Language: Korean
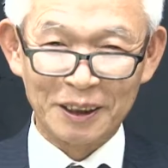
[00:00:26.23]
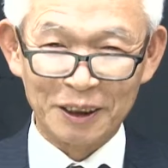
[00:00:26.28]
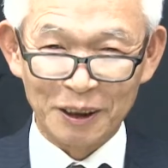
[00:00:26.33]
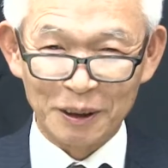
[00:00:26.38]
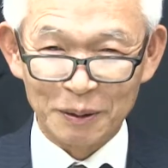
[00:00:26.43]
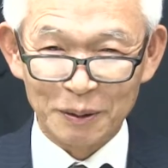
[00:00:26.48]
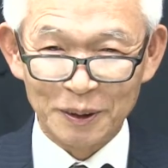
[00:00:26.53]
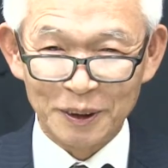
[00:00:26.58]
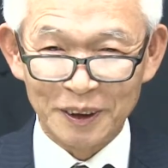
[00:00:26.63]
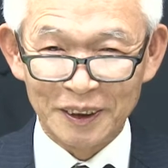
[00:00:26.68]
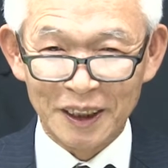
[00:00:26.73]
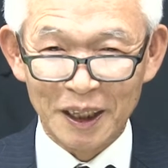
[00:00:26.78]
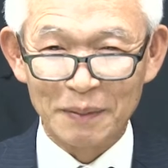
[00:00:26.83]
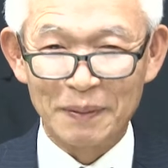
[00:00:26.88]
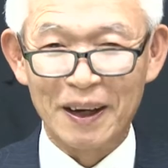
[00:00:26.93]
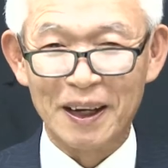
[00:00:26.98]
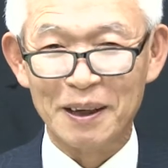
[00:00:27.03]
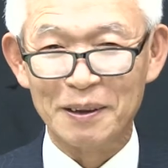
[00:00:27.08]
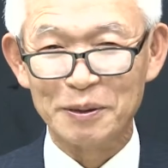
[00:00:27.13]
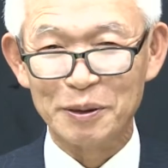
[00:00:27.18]
네.
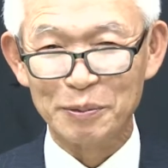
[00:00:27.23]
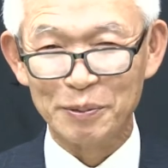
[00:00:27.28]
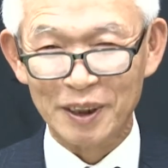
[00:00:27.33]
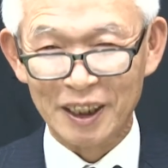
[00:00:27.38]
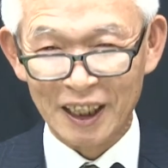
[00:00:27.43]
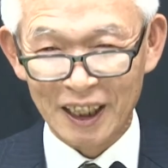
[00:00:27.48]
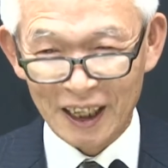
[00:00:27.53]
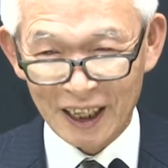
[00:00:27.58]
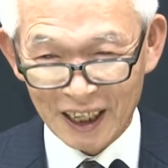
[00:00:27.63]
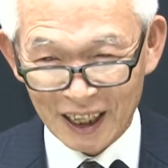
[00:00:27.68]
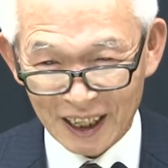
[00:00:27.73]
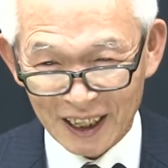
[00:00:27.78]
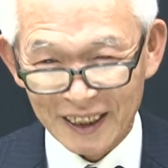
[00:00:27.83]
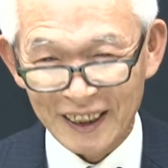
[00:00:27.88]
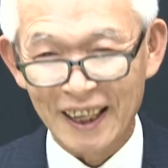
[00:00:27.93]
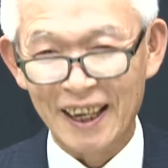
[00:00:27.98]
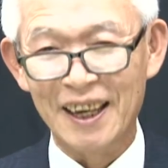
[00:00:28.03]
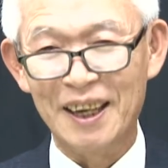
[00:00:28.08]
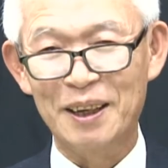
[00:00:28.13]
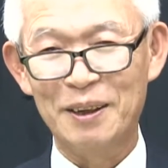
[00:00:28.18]
안녕하십니까?
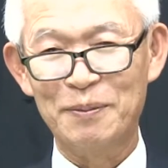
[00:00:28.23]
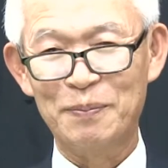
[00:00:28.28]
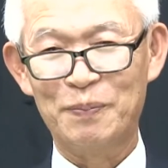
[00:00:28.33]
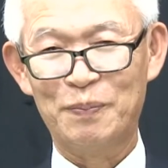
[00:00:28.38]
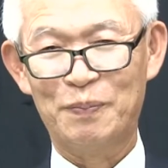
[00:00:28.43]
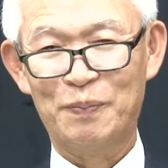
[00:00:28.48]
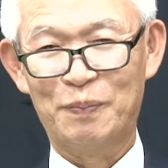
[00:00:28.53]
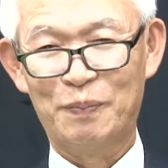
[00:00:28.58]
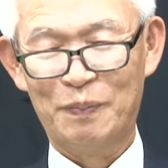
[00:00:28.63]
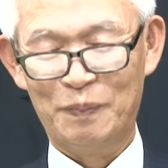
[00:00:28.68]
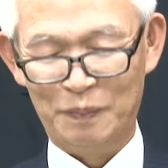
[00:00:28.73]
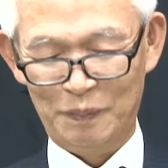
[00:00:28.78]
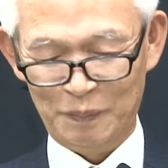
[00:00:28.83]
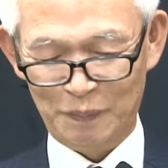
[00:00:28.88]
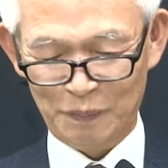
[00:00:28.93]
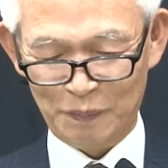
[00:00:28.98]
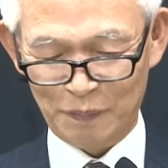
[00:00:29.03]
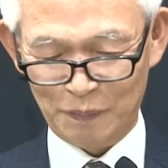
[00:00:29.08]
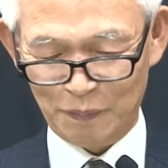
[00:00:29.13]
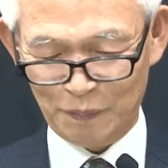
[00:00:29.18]
네,
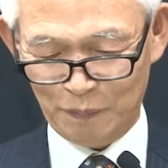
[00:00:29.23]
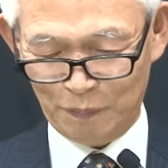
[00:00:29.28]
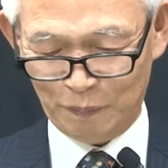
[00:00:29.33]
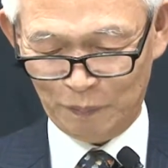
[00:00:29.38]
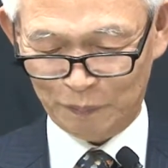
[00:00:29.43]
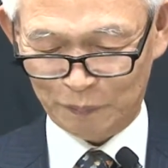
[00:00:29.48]
네. 자,